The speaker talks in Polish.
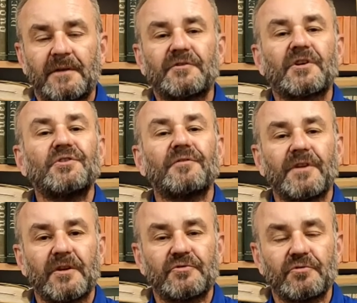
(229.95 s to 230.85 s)
w
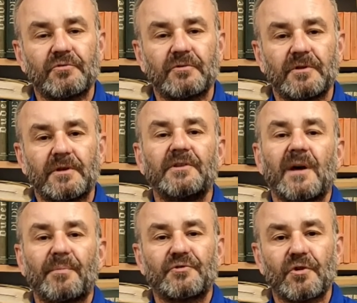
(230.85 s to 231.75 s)
średniowieczu i
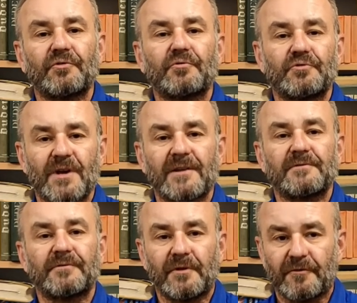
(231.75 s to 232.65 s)
na początku
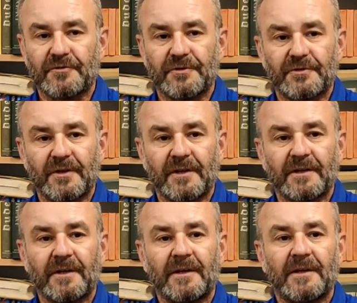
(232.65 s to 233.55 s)
czasów
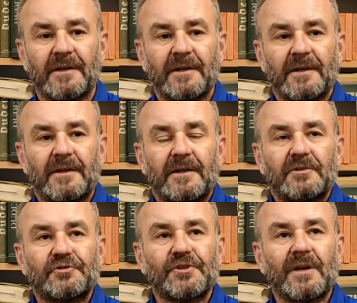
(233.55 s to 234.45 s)
nowożytnych,
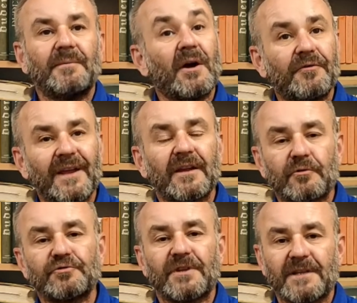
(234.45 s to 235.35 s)
że miał wiele
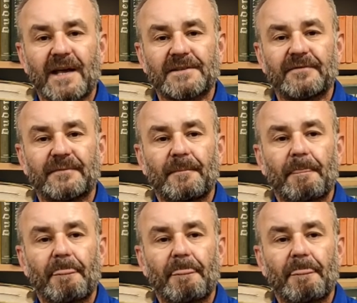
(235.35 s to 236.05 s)
różnych nazw.